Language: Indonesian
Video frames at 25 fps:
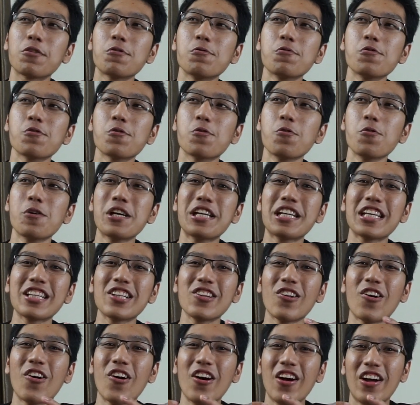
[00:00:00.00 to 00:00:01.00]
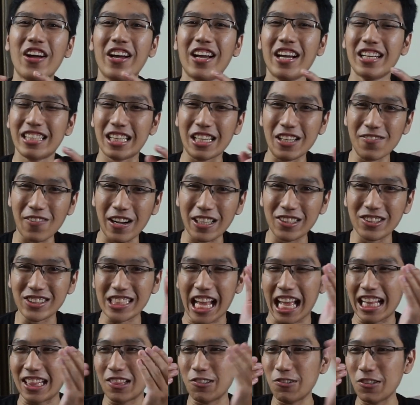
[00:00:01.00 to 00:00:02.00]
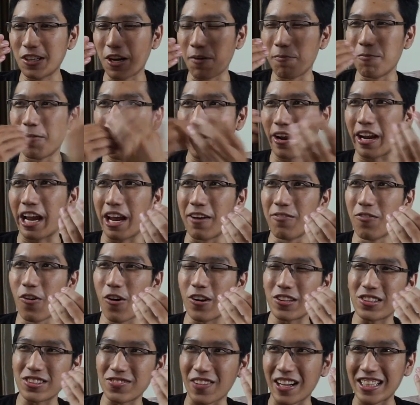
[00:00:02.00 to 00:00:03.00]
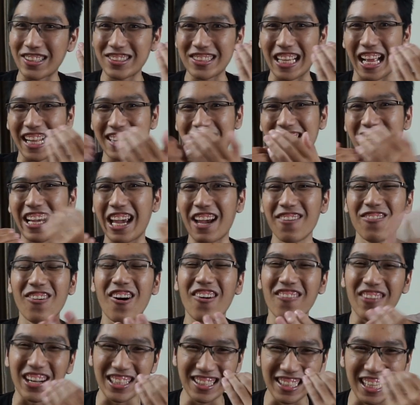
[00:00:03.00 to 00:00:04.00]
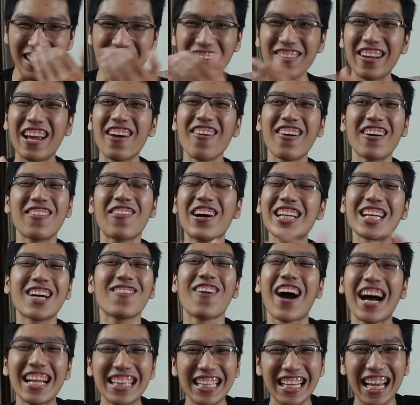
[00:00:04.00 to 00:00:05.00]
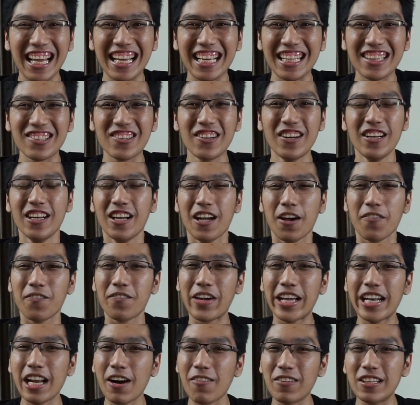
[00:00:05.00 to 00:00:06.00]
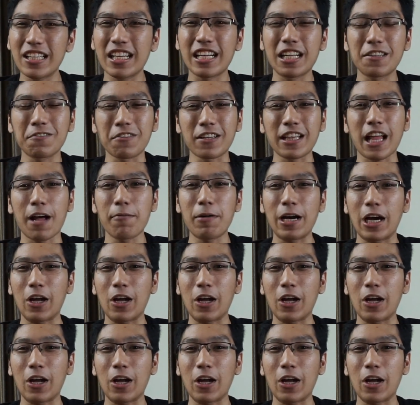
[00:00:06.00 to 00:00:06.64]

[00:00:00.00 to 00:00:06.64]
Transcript: nungguin gitu loh jadi maju satu gebok, gebok terus maju satu gebok maju satu gebok banyak banget yang kayak gitu beda sama deret pertama